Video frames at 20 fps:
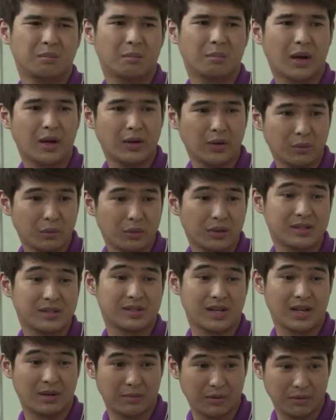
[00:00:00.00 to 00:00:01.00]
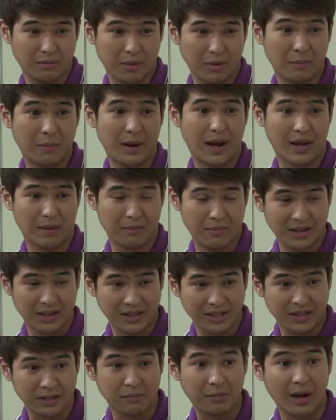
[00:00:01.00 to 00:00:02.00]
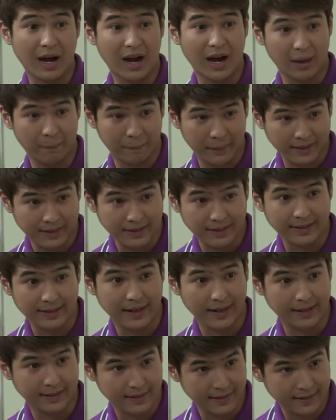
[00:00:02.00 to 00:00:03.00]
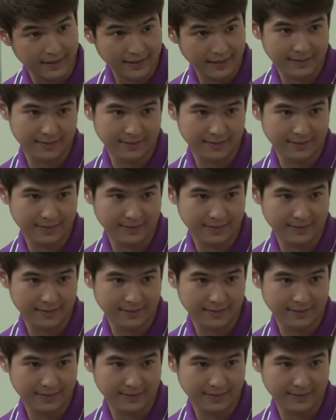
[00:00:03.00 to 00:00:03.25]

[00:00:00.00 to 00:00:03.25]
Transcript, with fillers: paano mo nasabing babae magiging mga kapatid natin?